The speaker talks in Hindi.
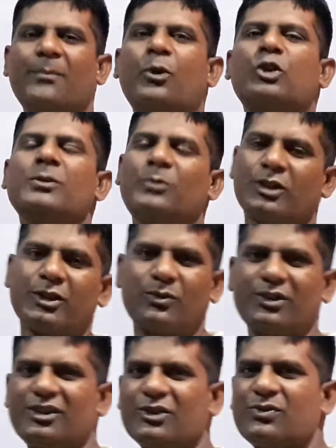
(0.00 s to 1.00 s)
बहुत इंपॉर्टेंट
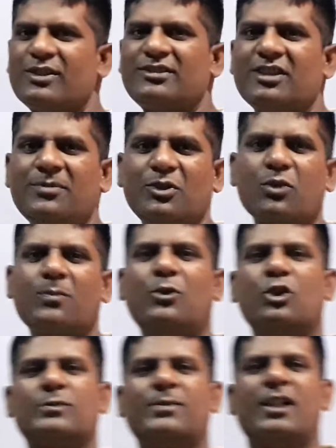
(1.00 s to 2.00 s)
क्वेश्चन स्टूडेंट्स ये भी और
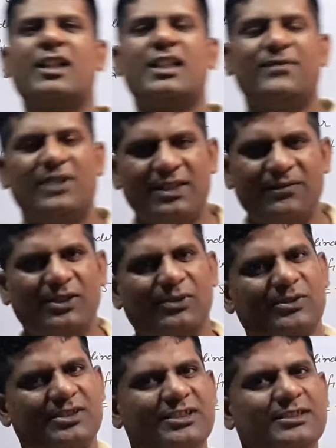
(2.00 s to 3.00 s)
बहुत बार डिफरेंट डिफरेंट
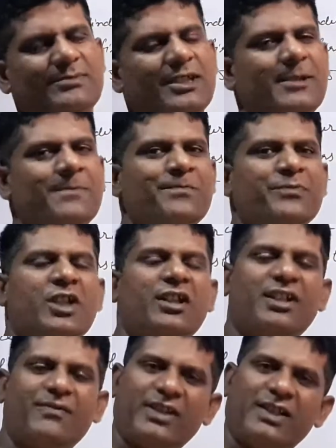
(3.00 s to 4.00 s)
यूनिवर्सिटीज़ में
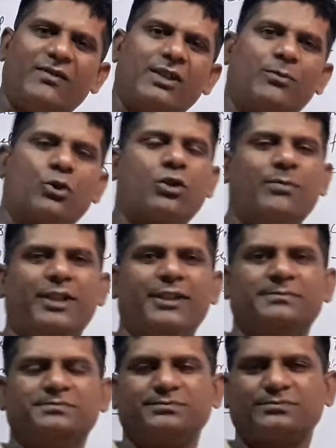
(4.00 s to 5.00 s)
डिफरेंट डिफरेंट बोर्ड में
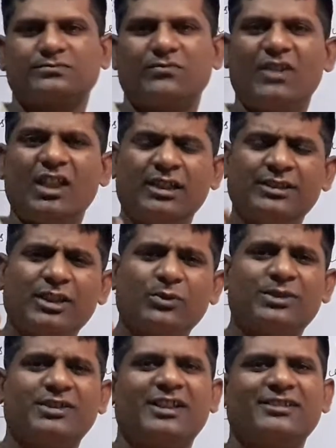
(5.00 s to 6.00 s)
ये
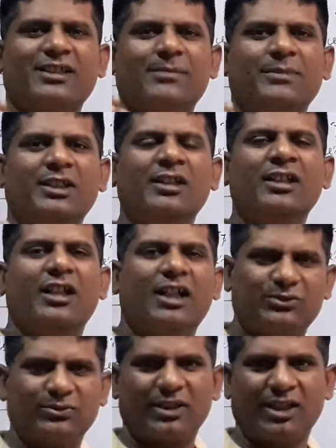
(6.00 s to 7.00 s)
क्वेश्चन एग्जाम में आ
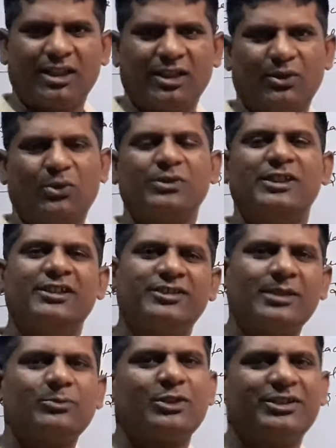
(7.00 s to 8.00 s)
चुका है और यही
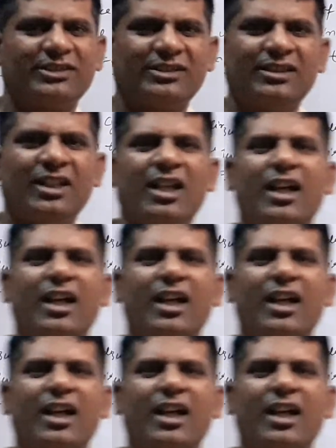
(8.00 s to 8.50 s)
सेम क्वेश्चन